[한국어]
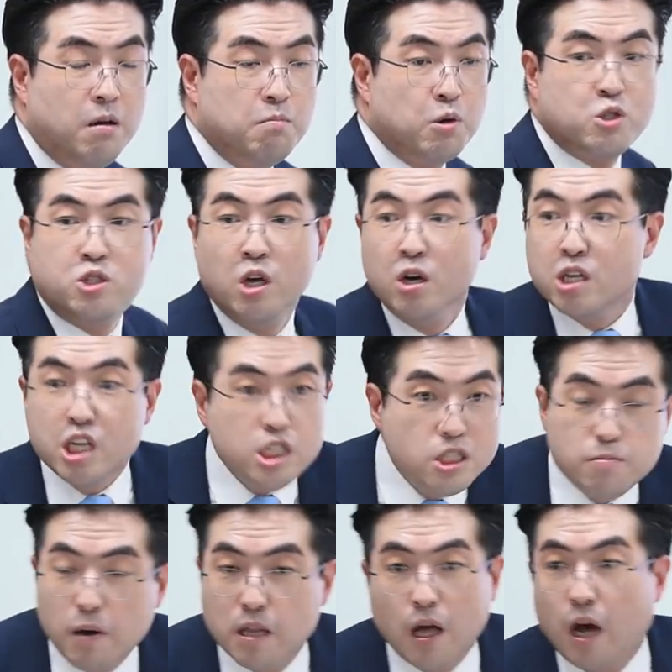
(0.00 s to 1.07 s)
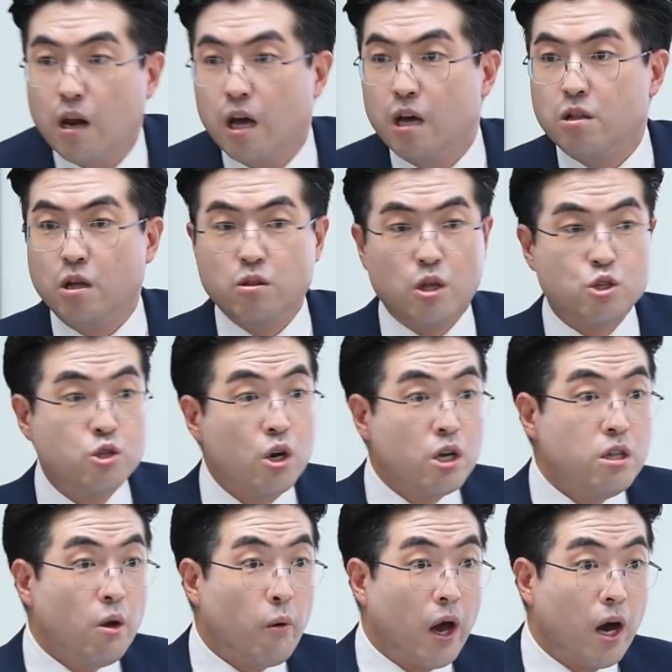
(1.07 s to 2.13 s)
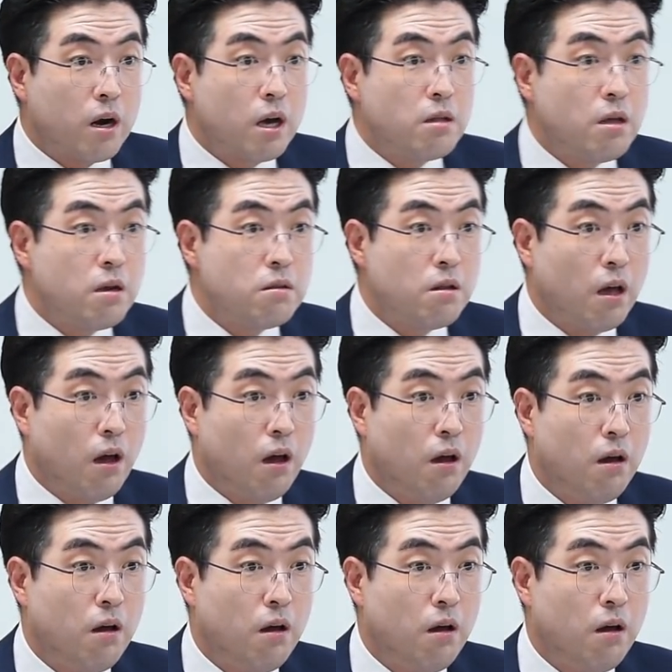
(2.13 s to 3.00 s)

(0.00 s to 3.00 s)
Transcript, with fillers: 뭐, 적이지만 알아야 되는데, 적인데 왜 알아야 되는데?